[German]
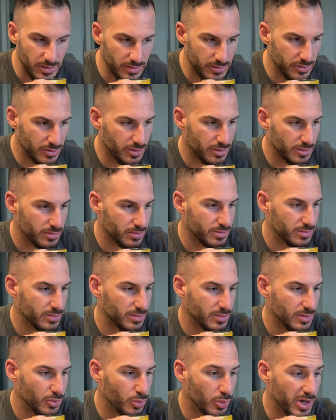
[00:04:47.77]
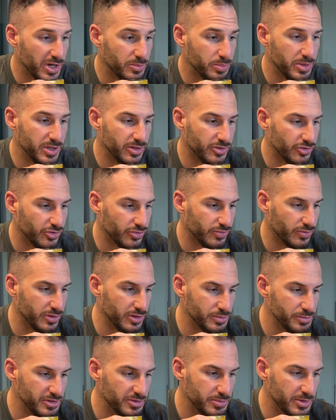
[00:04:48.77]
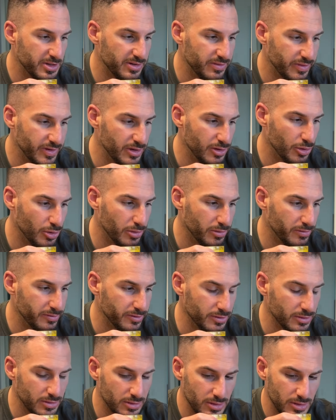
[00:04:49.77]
So, White Peach, von dem ich mir jetzt viele hoffe.